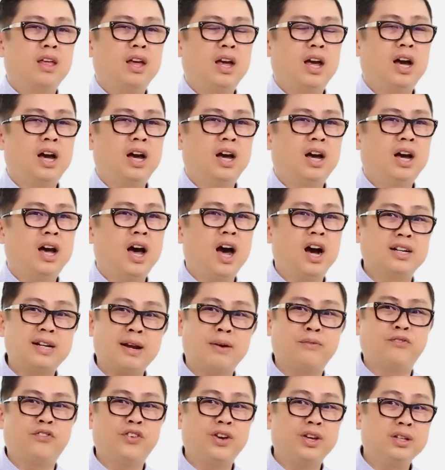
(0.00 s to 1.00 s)
à, ở
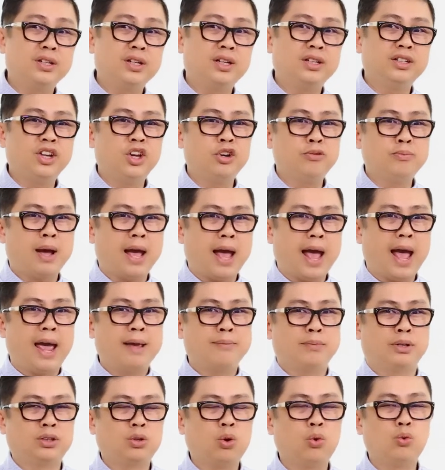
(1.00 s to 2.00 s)
Nam Phi á, nếu mà
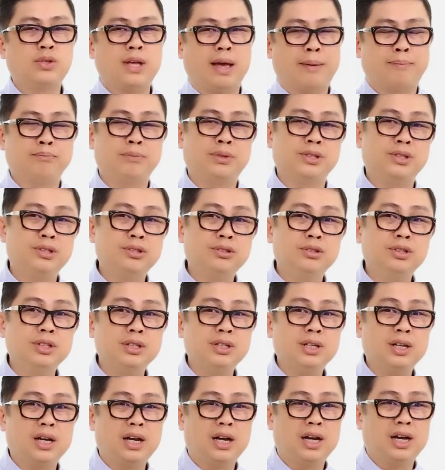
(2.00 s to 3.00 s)
ai mà thu nhập mà dưới
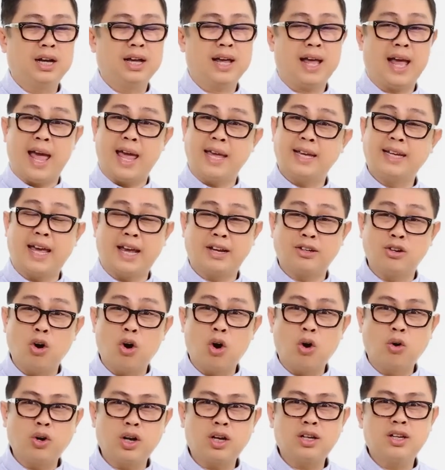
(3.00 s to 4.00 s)
à, 2.000
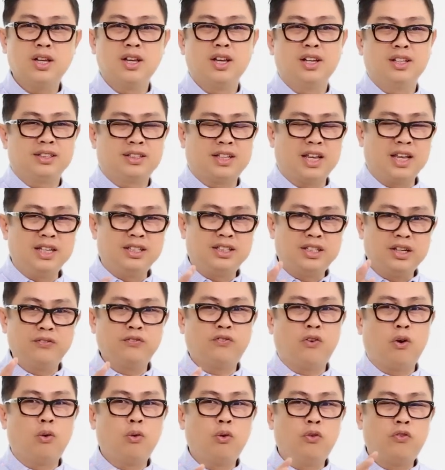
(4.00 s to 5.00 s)
đô đó thì chính
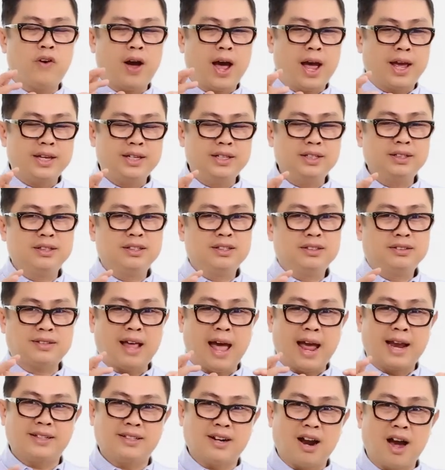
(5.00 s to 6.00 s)
phủ phải
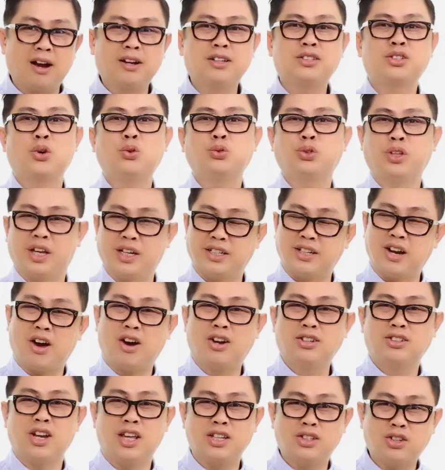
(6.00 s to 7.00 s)
tài trợ cái số tiền
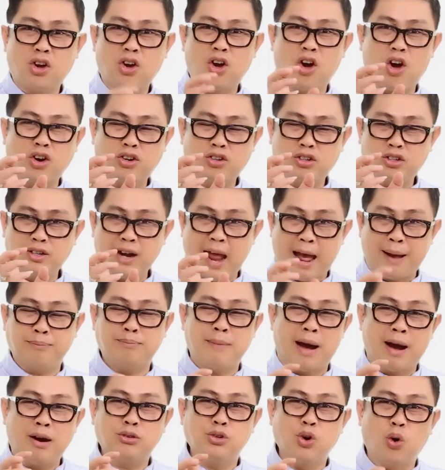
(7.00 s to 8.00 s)
đó để cho họ đảm
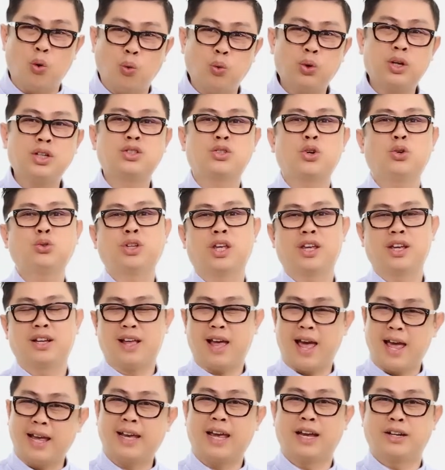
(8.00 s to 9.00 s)
bảo đủ cái số tiền
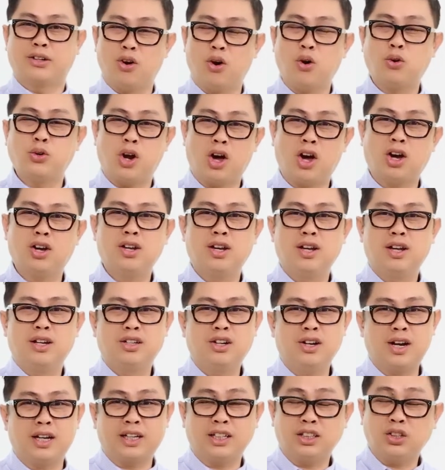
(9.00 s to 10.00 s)
2.000 đô đó
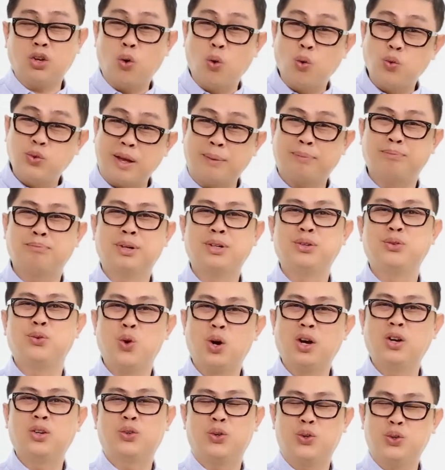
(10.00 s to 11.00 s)
đó là cái thu nhập bình
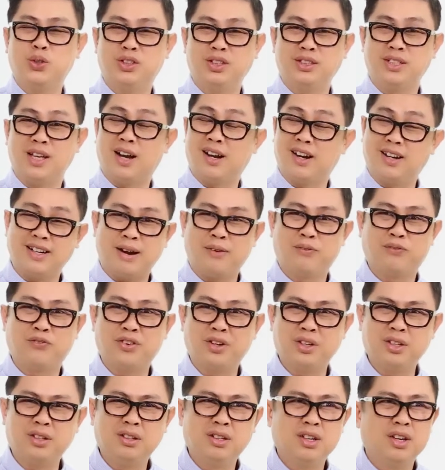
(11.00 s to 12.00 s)
quân của người dân ở Nam
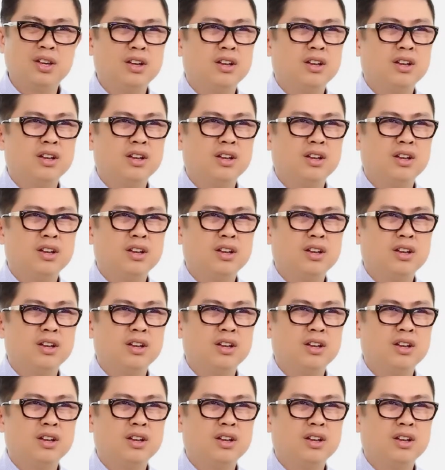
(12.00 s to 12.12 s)
Phi